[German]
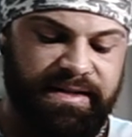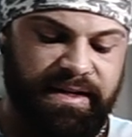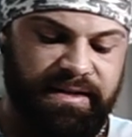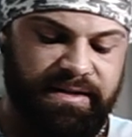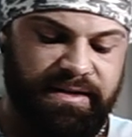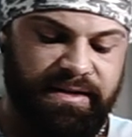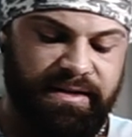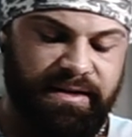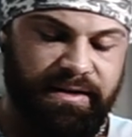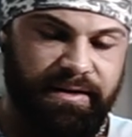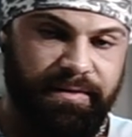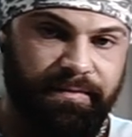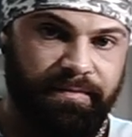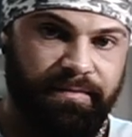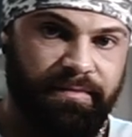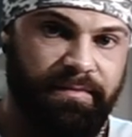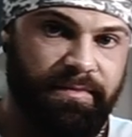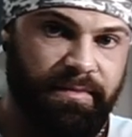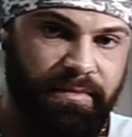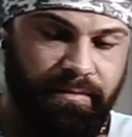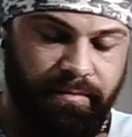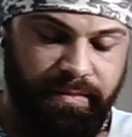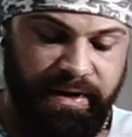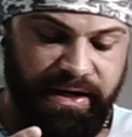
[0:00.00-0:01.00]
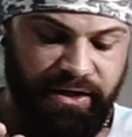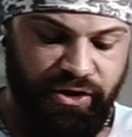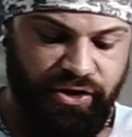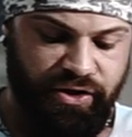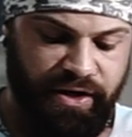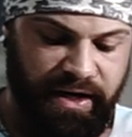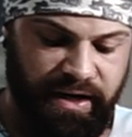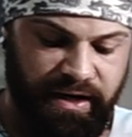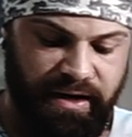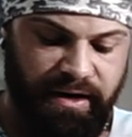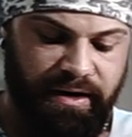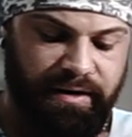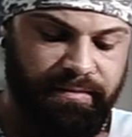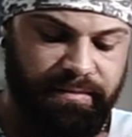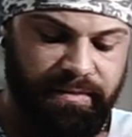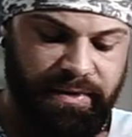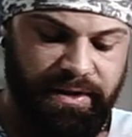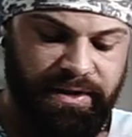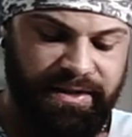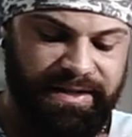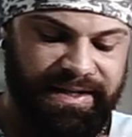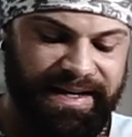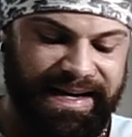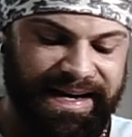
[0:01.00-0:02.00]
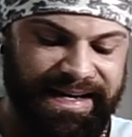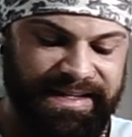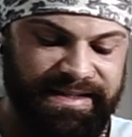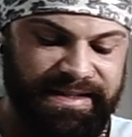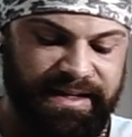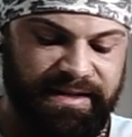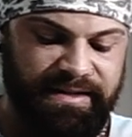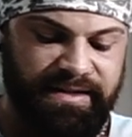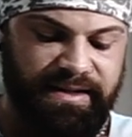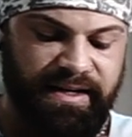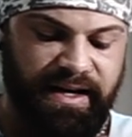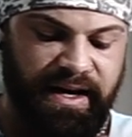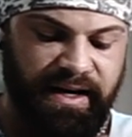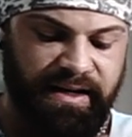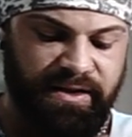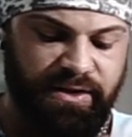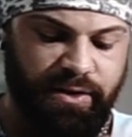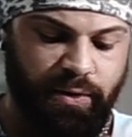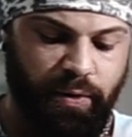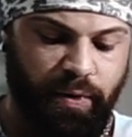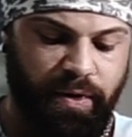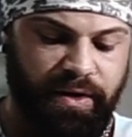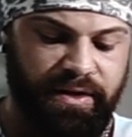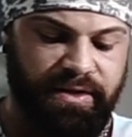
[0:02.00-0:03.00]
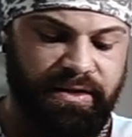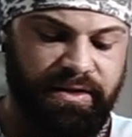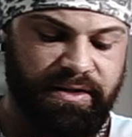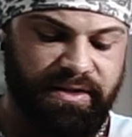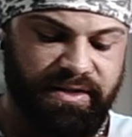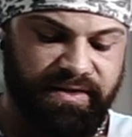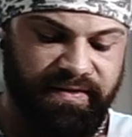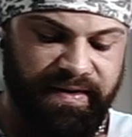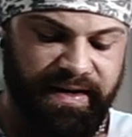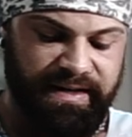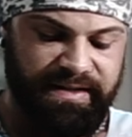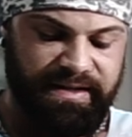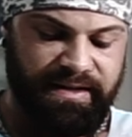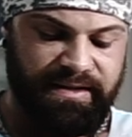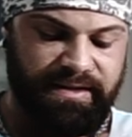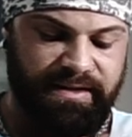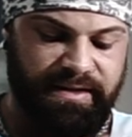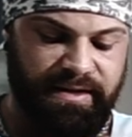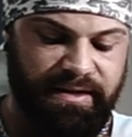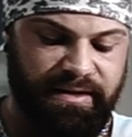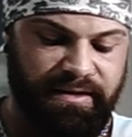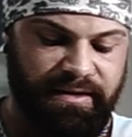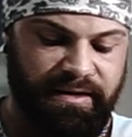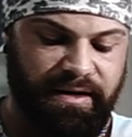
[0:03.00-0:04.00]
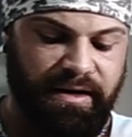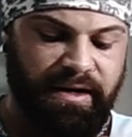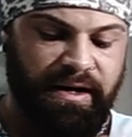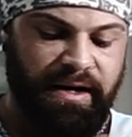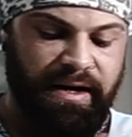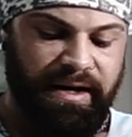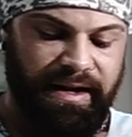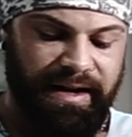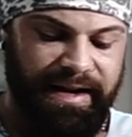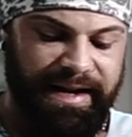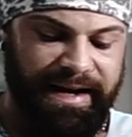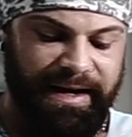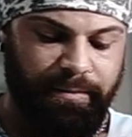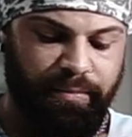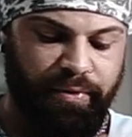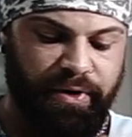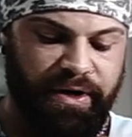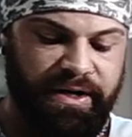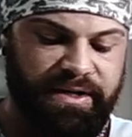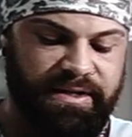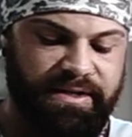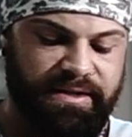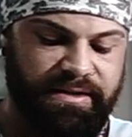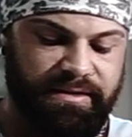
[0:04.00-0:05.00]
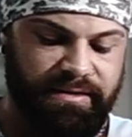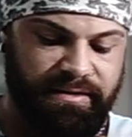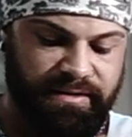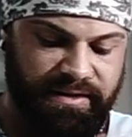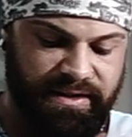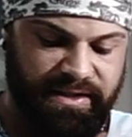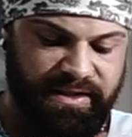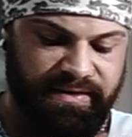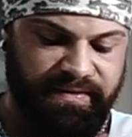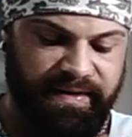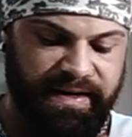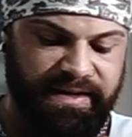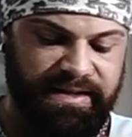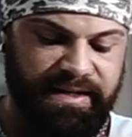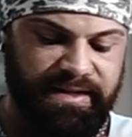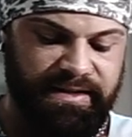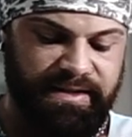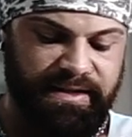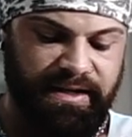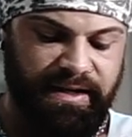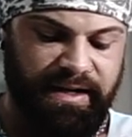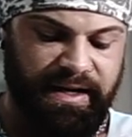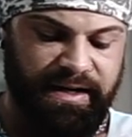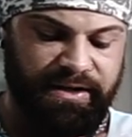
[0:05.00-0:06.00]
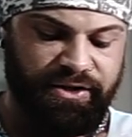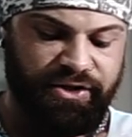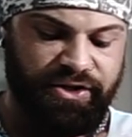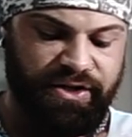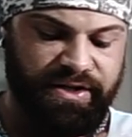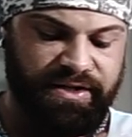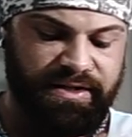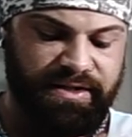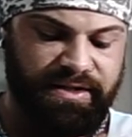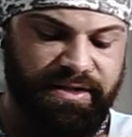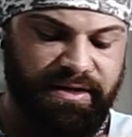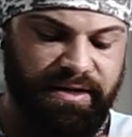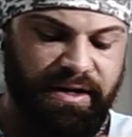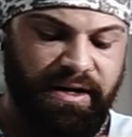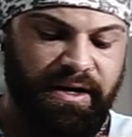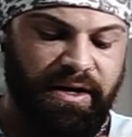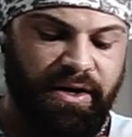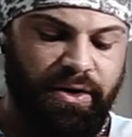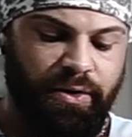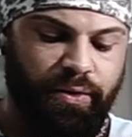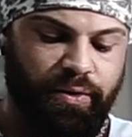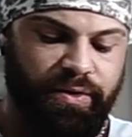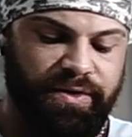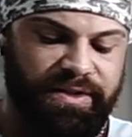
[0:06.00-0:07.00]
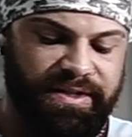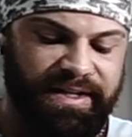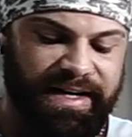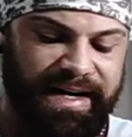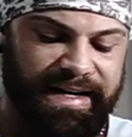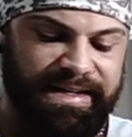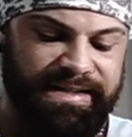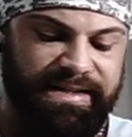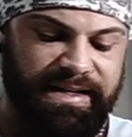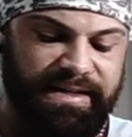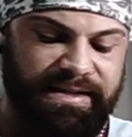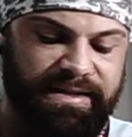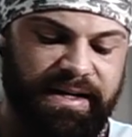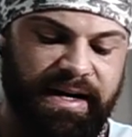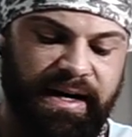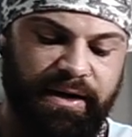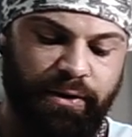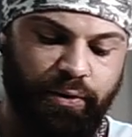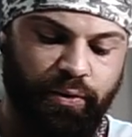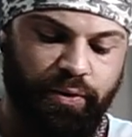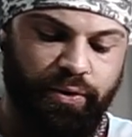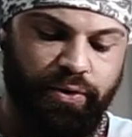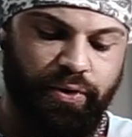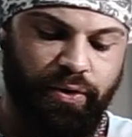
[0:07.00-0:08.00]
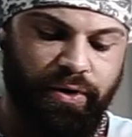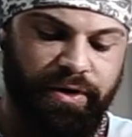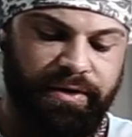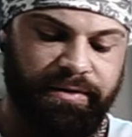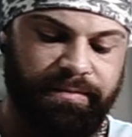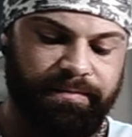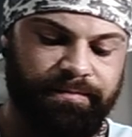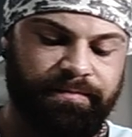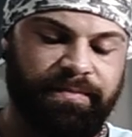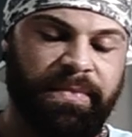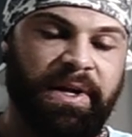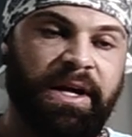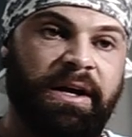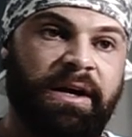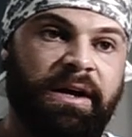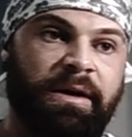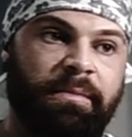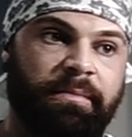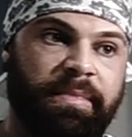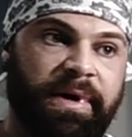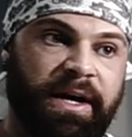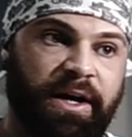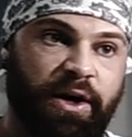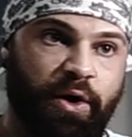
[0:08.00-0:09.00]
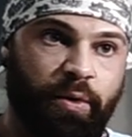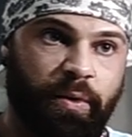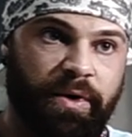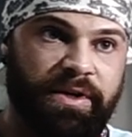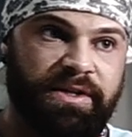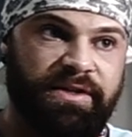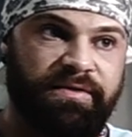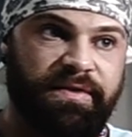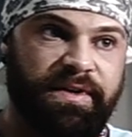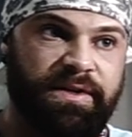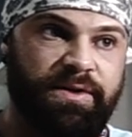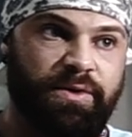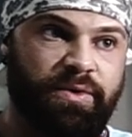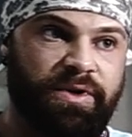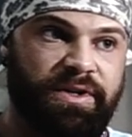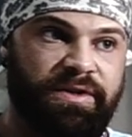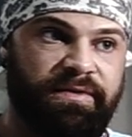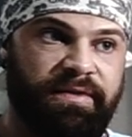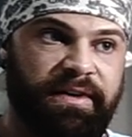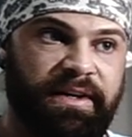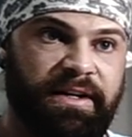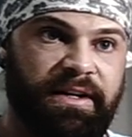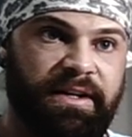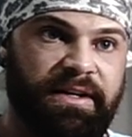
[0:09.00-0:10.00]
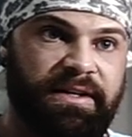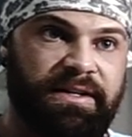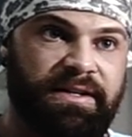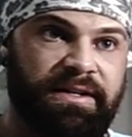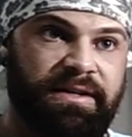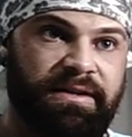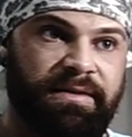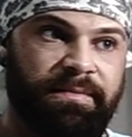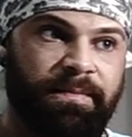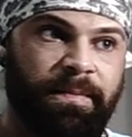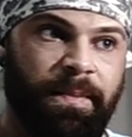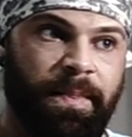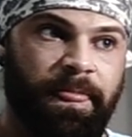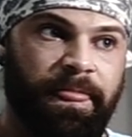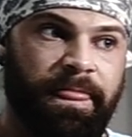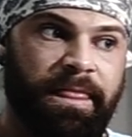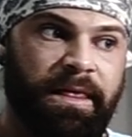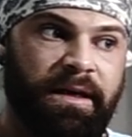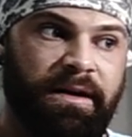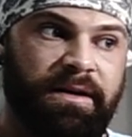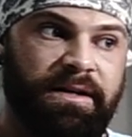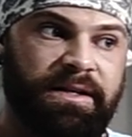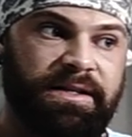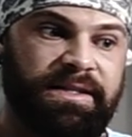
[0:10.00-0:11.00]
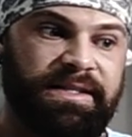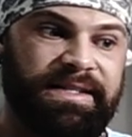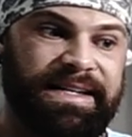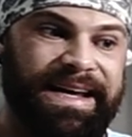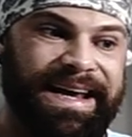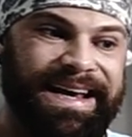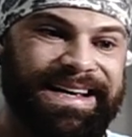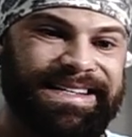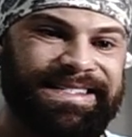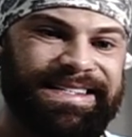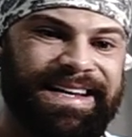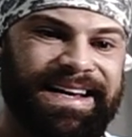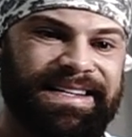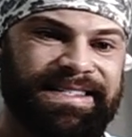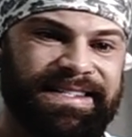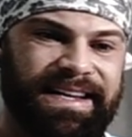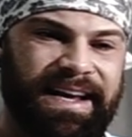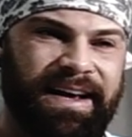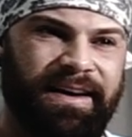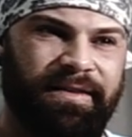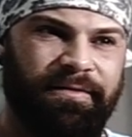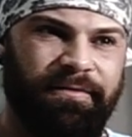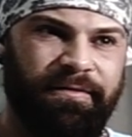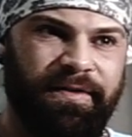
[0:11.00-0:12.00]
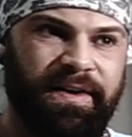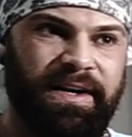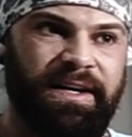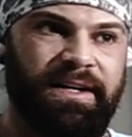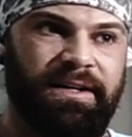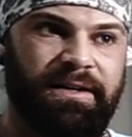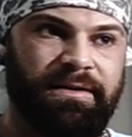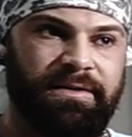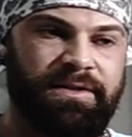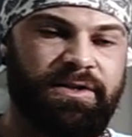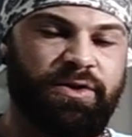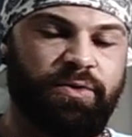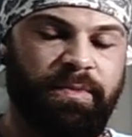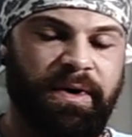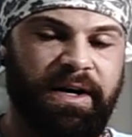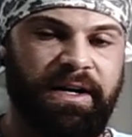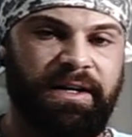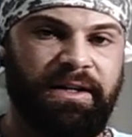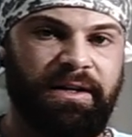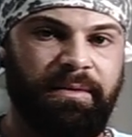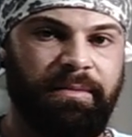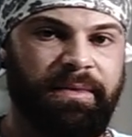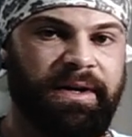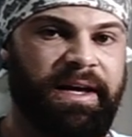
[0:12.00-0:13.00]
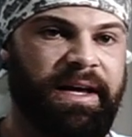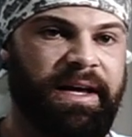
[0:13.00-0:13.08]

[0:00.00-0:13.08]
Sätze Beinstrecker, drei Sätze Hack Squat, zwei Sätze Leg Press, zwei Sätze Lunges und drei Sätze Adduktoren. Bei Quads versuche ich wirklich sehr, sehr, sehr viel zu machen, im